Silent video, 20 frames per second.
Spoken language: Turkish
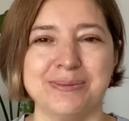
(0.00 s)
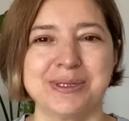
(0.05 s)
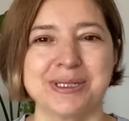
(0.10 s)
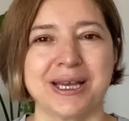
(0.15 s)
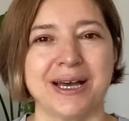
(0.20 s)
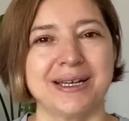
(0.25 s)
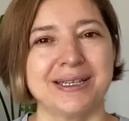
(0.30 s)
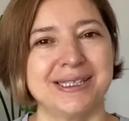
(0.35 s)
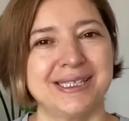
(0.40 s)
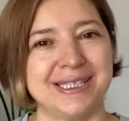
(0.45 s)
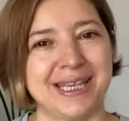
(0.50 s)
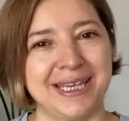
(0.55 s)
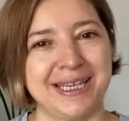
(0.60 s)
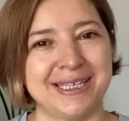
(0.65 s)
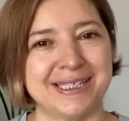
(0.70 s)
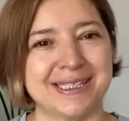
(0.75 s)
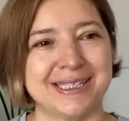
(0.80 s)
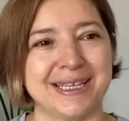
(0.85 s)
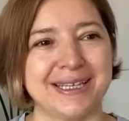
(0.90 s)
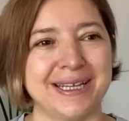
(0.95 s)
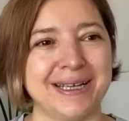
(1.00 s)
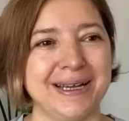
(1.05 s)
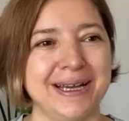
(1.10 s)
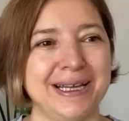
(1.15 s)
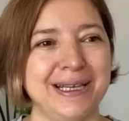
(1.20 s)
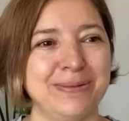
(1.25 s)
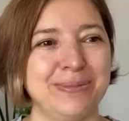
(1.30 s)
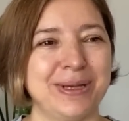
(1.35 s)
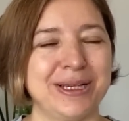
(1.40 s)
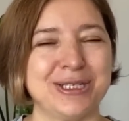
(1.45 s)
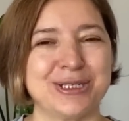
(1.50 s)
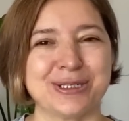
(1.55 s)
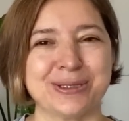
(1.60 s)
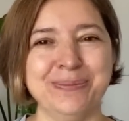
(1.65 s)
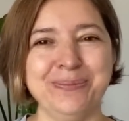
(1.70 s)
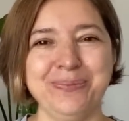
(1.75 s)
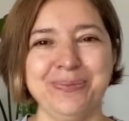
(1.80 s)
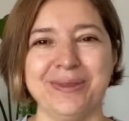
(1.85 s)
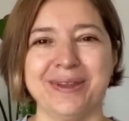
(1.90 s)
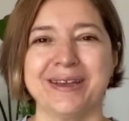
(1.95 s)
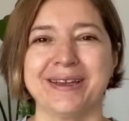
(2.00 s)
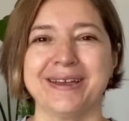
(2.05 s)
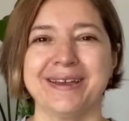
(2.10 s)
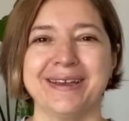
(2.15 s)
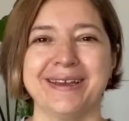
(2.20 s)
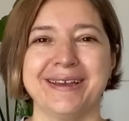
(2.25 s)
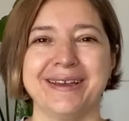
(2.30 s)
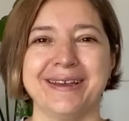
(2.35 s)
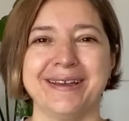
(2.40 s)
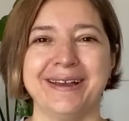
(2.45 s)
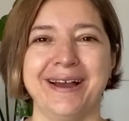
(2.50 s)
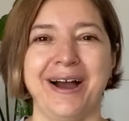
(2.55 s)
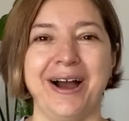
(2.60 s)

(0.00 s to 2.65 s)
Saat 8'de de Ali Beyciğim e,